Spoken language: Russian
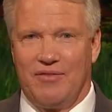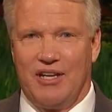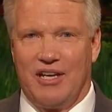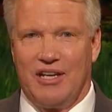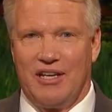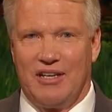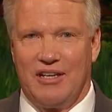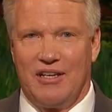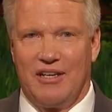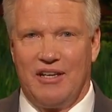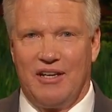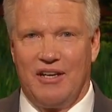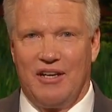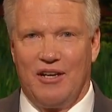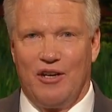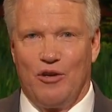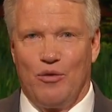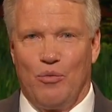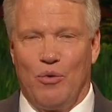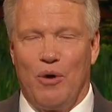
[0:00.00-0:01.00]
Что бы вы
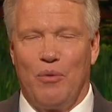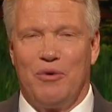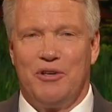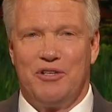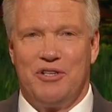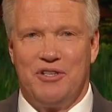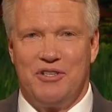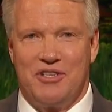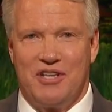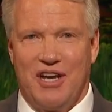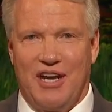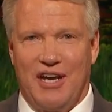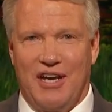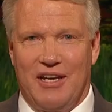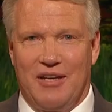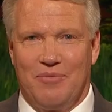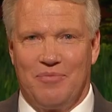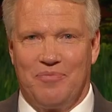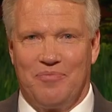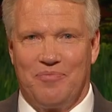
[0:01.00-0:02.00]
сказали, если бы я
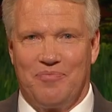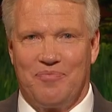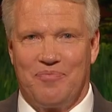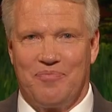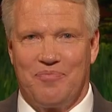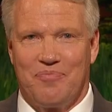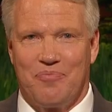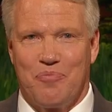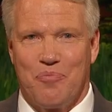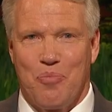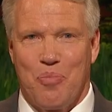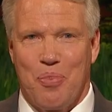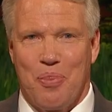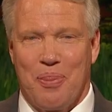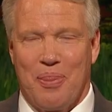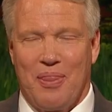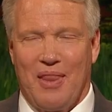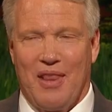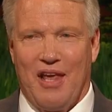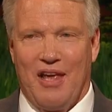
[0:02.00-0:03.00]
спросил,
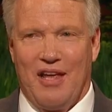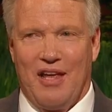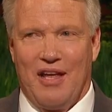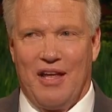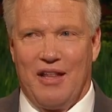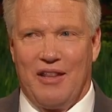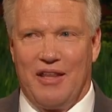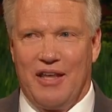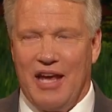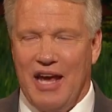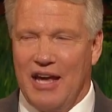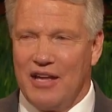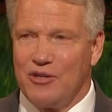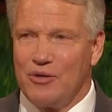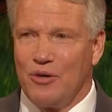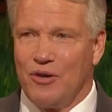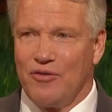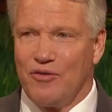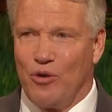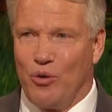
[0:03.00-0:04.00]
кто величайший из
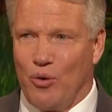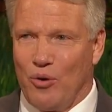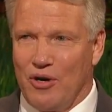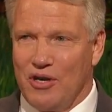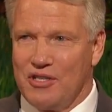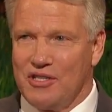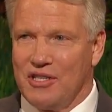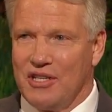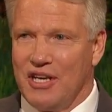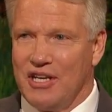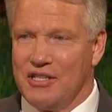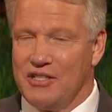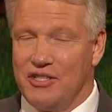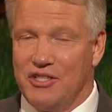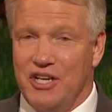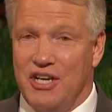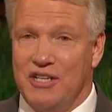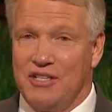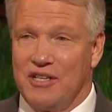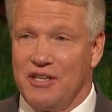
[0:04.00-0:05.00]
когда-либо
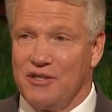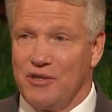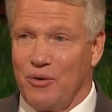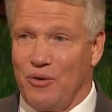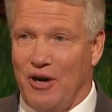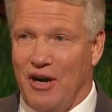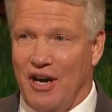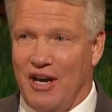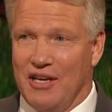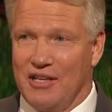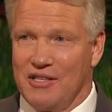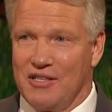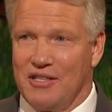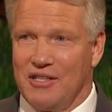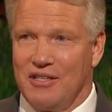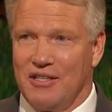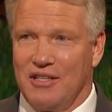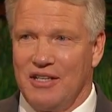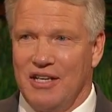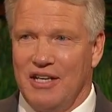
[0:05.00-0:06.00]
живших
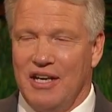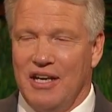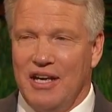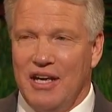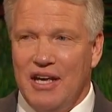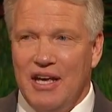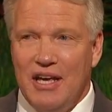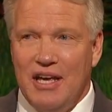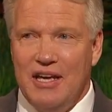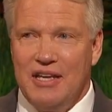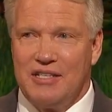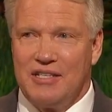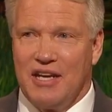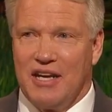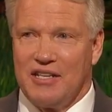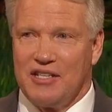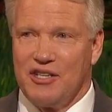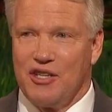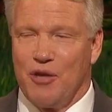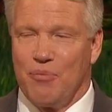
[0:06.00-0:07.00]
руководителей?
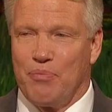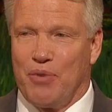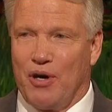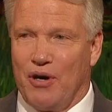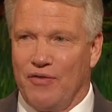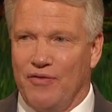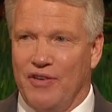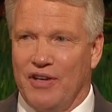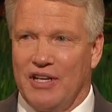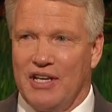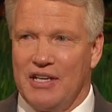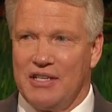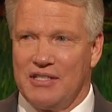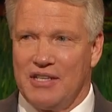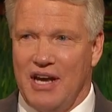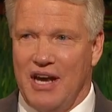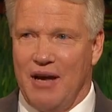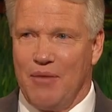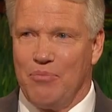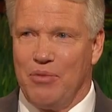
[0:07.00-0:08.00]
Конечно же, Иисус
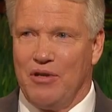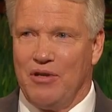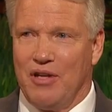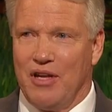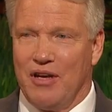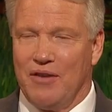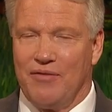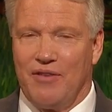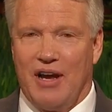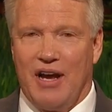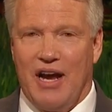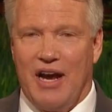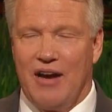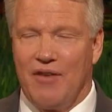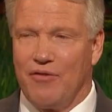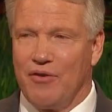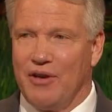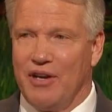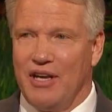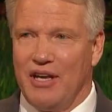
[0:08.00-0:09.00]
Христос.
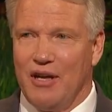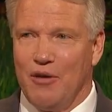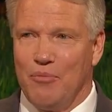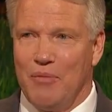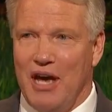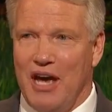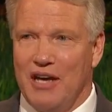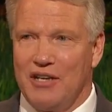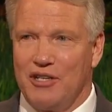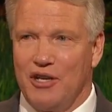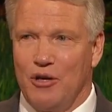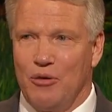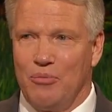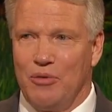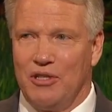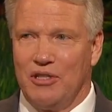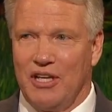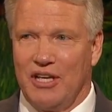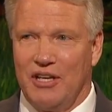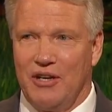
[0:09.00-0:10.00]
Он подал
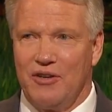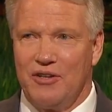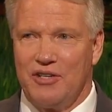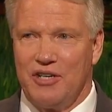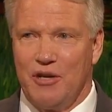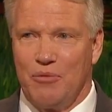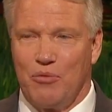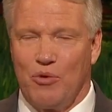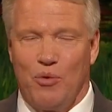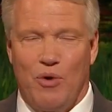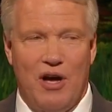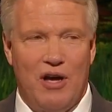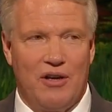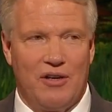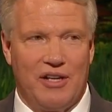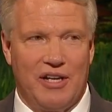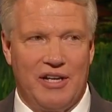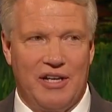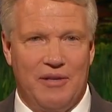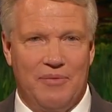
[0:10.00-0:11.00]
совершенный пример
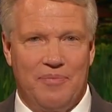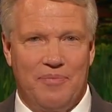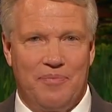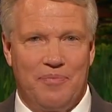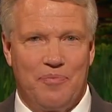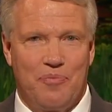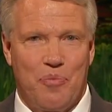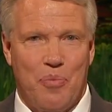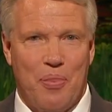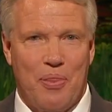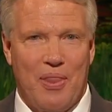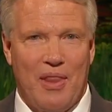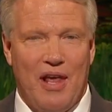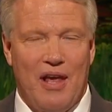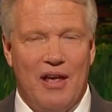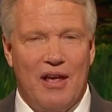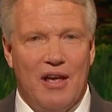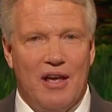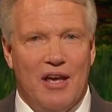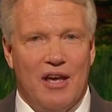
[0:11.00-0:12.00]
любых
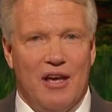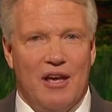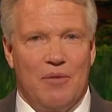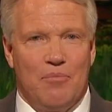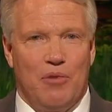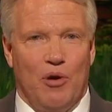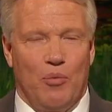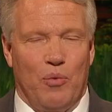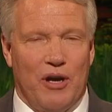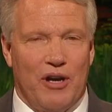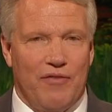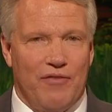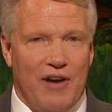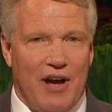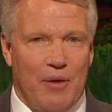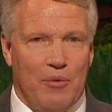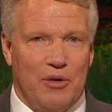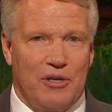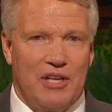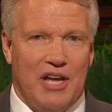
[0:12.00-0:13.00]
мыслимых качеств
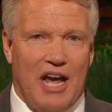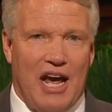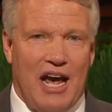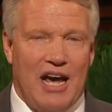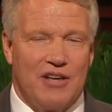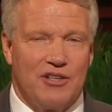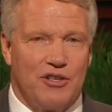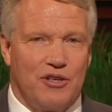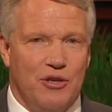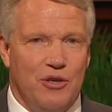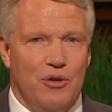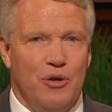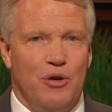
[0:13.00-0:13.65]
руководителя.